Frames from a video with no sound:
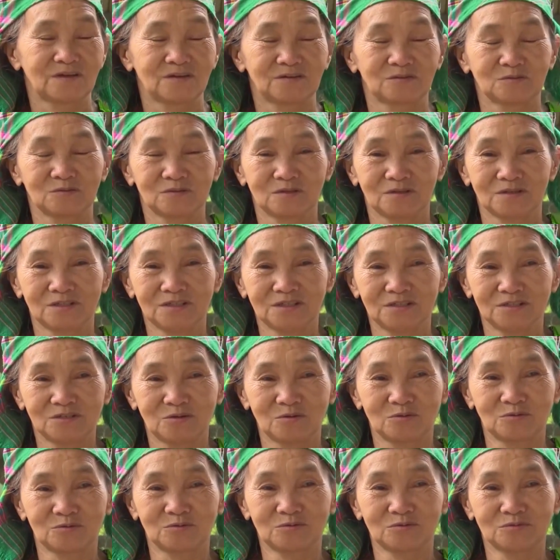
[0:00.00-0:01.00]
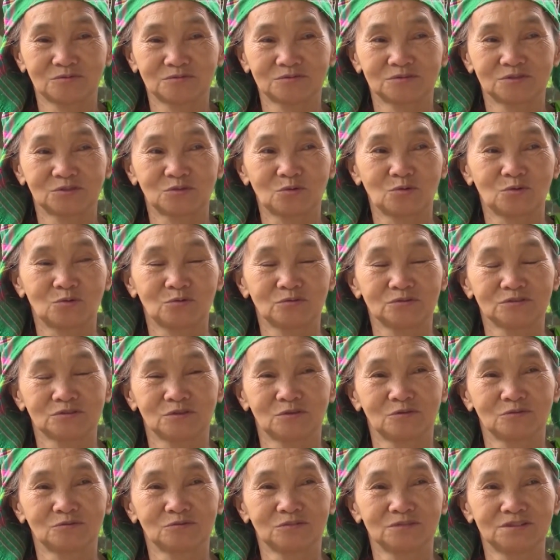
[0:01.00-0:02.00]
khử trùng chuồng trại sạch sẽ để
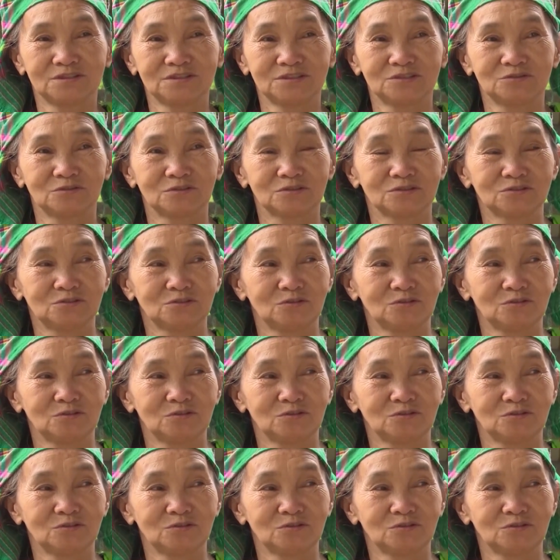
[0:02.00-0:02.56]
phòng chống dịch bệnh.